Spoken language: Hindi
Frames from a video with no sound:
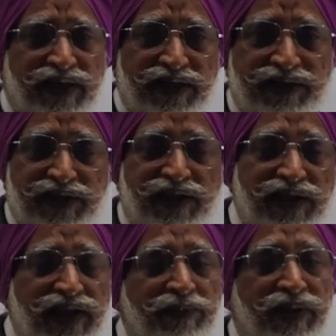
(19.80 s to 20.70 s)
की
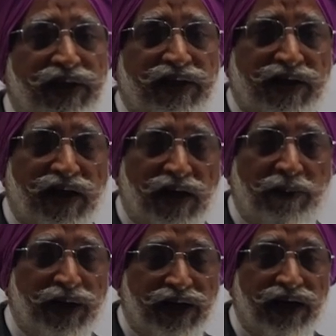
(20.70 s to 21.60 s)
ज़िंदगी में
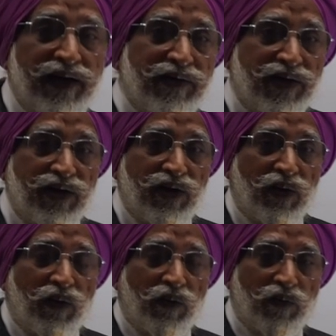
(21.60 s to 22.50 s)
काम आना है
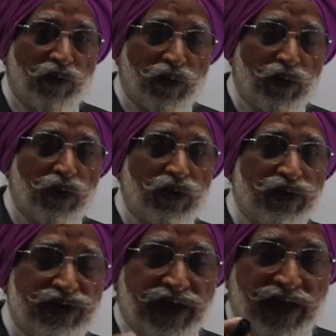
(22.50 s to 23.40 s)
वो
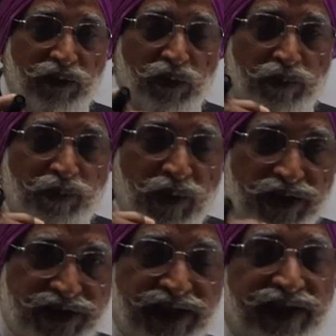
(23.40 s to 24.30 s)
चाहे वो
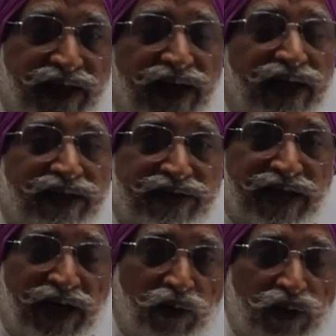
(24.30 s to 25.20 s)
परचेज़र है
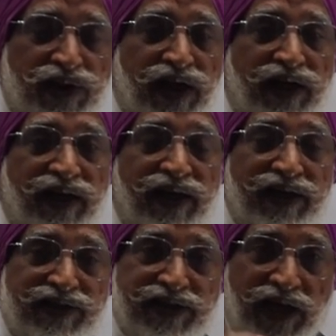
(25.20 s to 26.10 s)
चाहे वो सेलर है
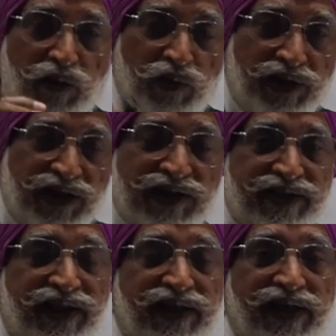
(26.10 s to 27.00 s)
चाहे वो रियल
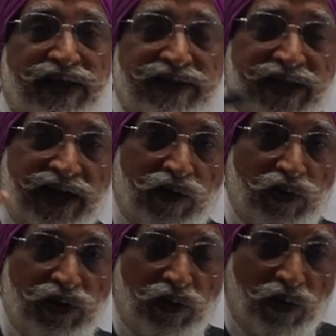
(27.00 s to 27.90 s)
स्टेट है चाहे
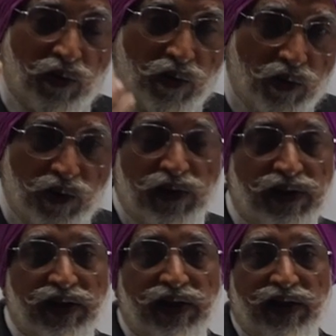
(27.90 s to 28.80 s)
कोई और
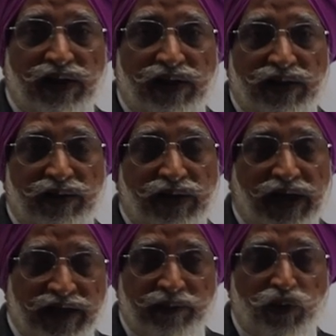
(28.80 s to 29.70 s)

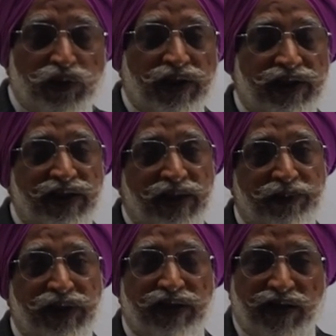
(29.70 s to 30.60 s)
आइटम हो सकती है
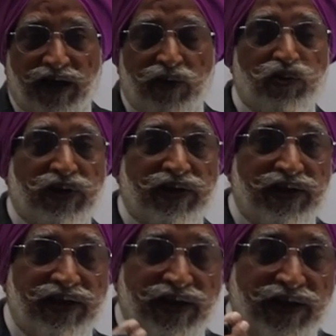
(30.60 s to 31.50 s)
आपकी कार हो
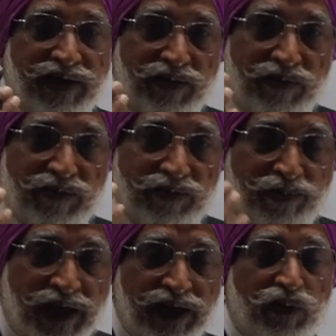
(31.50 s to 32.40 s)
सकती है
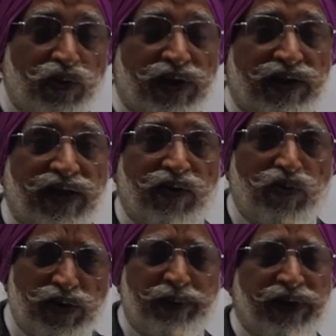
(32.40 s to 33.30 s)
बाइक हो सकता है
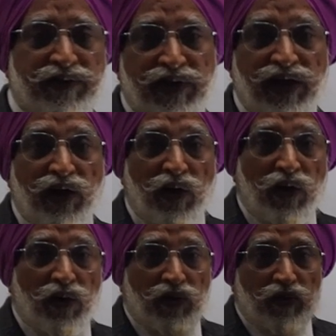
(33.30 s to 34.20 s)
कुछ भी
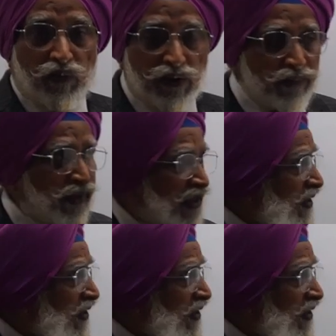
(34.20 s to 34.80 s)
उसमें